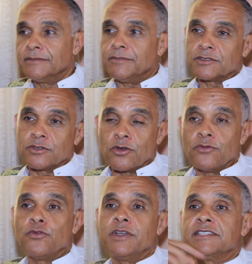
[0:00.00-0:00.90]
Parce que
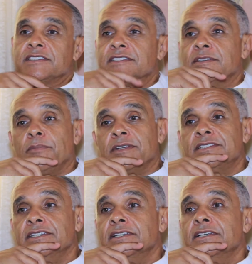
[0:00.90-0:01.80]
quand vous voyez ce qui s'est
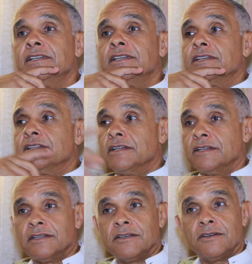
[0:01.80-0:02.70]
passé
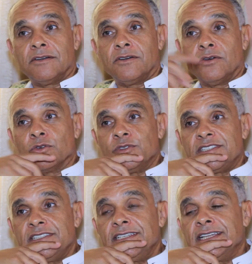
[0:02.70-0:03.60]
euh, en
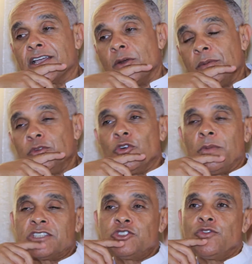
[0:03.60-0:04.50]
Russie, il est quand même
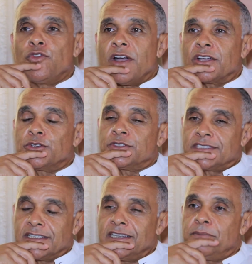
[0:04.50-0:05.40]
dommage de voir que
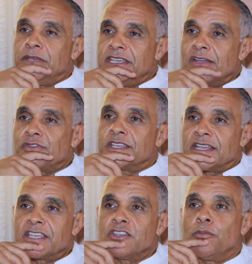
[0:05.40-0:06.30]
c'est les pays
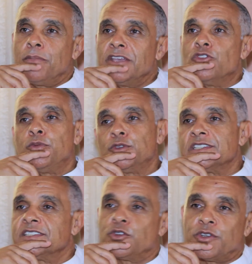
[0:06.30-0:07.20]
africains qui ont payé le plus
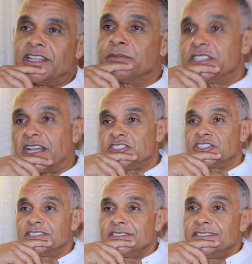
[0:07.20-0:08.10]
les erreurs
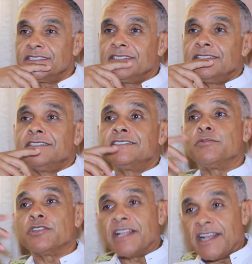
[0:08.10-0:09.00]
d'arbitrage.
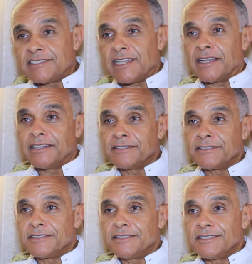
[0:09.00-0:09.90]
C'est peut-être un hasard.
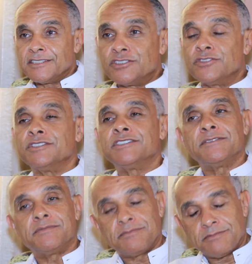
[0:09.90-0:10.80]
Je,
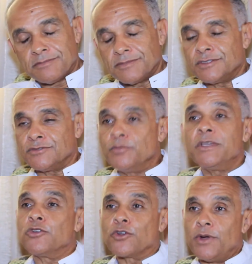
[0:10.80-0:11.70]
veux
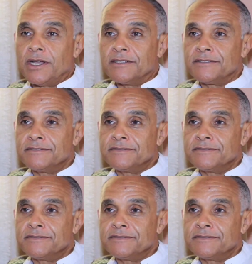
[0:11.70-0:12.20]
bien le croire.